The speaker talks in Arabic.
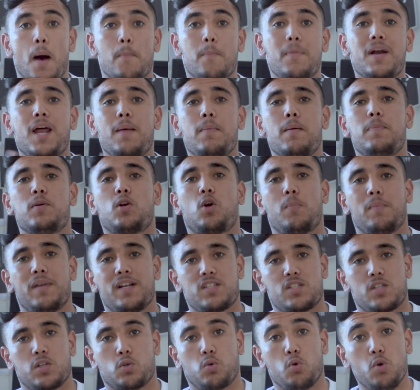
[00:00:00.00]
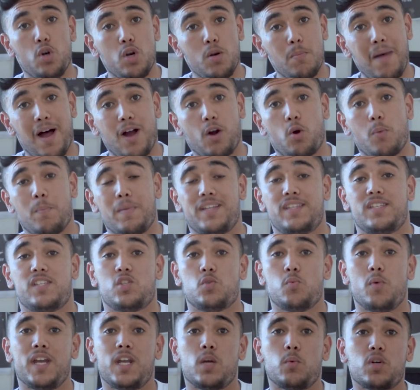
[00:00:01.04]
مرحبا بكم الناس الكل معكم مهدي
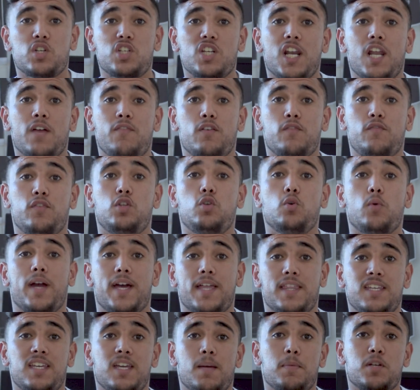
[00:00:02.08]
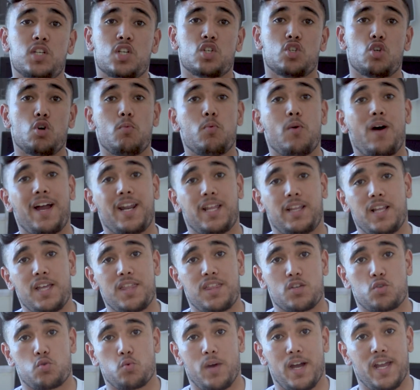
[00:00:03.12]
الزباري وان شاء الله في الفيديو هذه باش نجاوبوا على
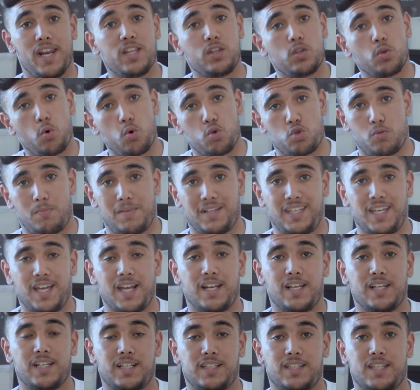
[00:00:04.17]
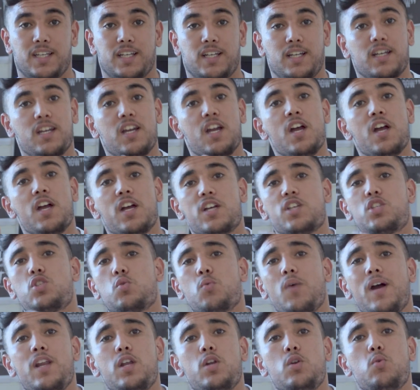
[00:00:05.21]
ثلاثه سؤالات يخص ماتير الكتريك
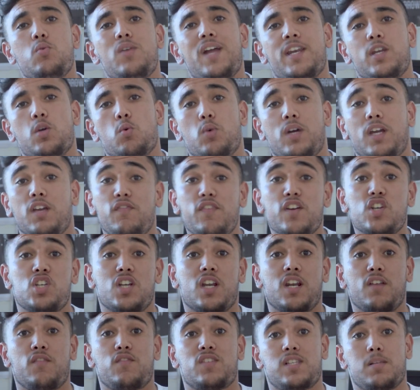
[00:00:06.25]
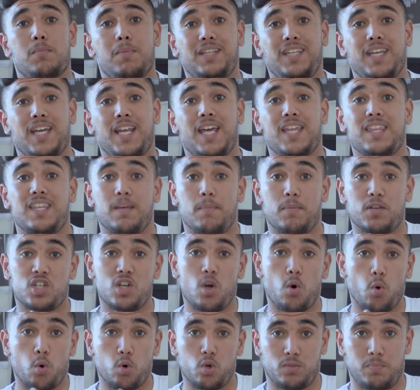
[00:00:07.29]
السؤال الاولاني هو كيفاش نريفز الماتير هذه باش
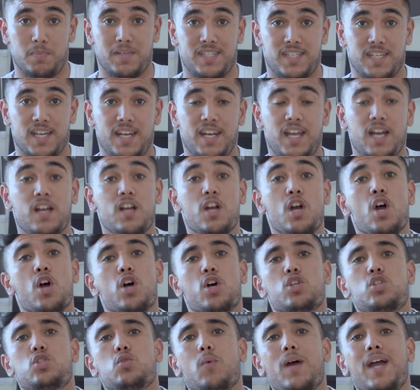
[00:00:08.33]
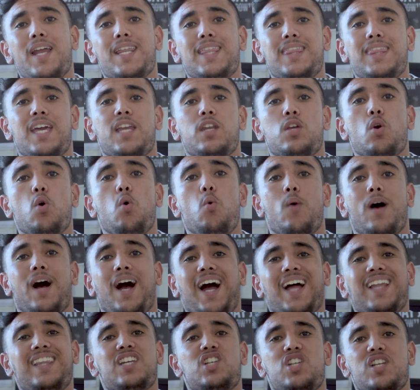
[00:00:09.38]
ناخذ نوت مزيانه السؤال الثاني هو
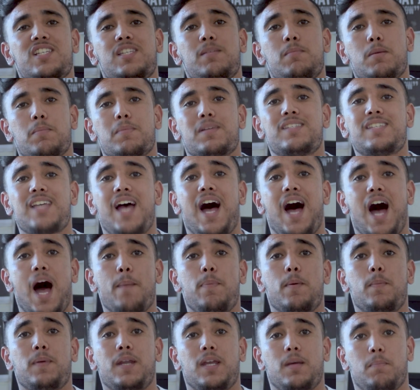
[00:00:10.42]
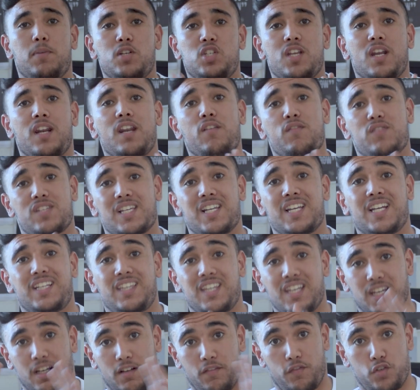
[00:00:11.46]
قداش لازمني من ساعه ابري باش نريفز
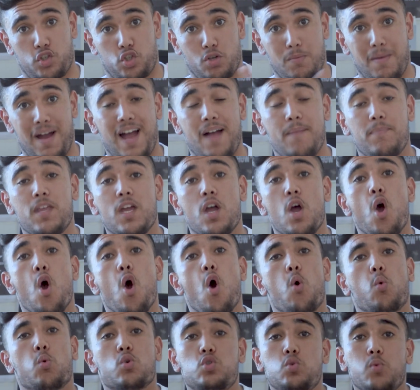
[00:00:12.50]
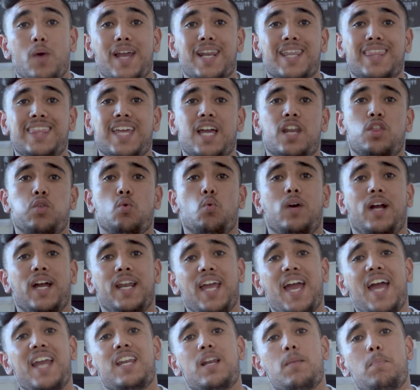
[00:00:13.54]
الكتريك في الجمعه والسؤال الثالث هو كان
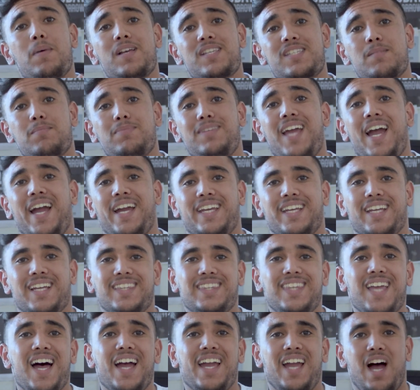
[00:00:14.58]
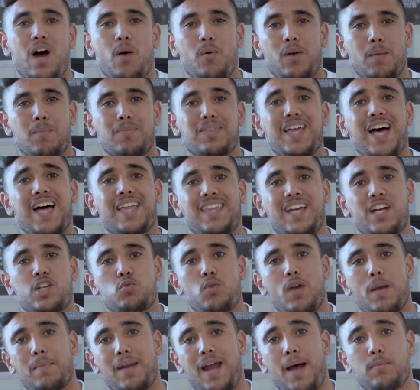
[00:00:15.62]
اني الباز نتاعي طايحه ولا مضعضعه
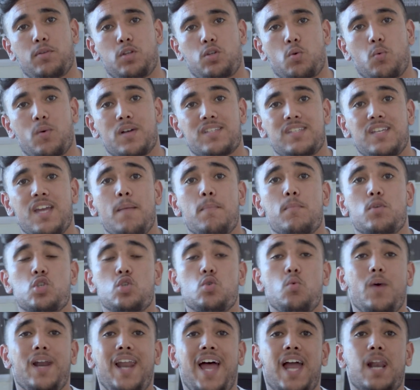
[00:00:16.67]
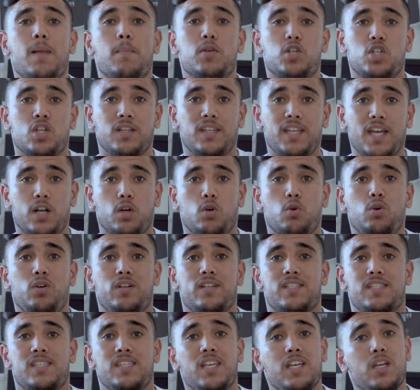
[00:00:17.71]
شويه من عمده التروازيام شنو هو الحل باش ندارك روحي
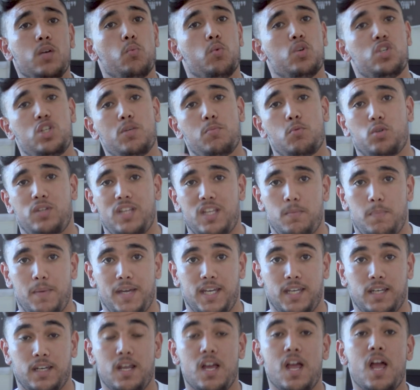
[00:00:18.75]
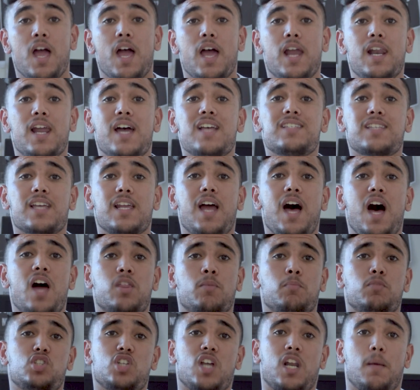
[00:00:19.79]
السنه ونجيب نوتات باهين الاسئله
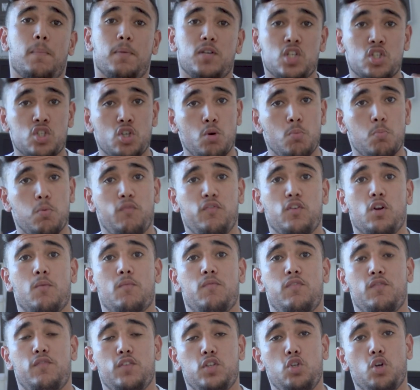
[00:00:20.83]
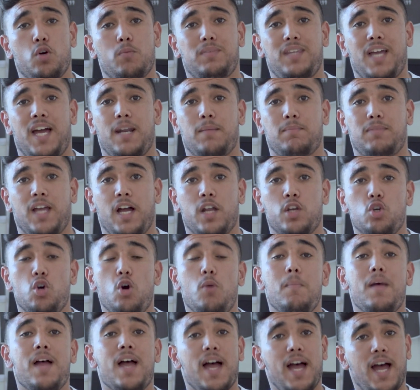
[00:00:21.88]
هذا ان شاء الله باش نجاوبوا فيهم في الفيديو نتاعنا نتاع
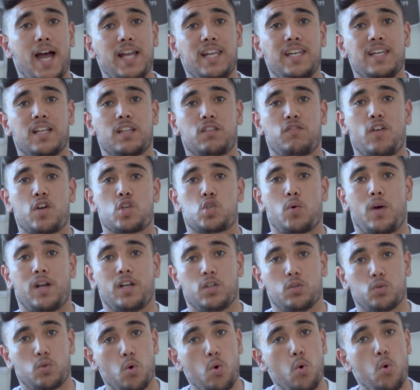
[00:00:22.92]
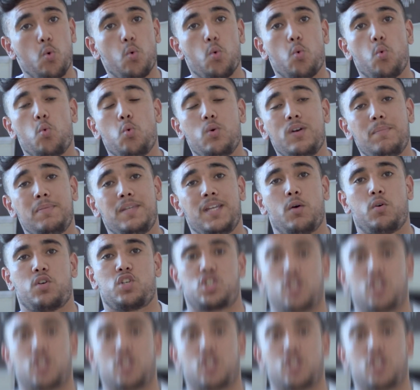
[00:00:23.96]
اليوم خلينا نتفرجوا على الانترو ونبداو ان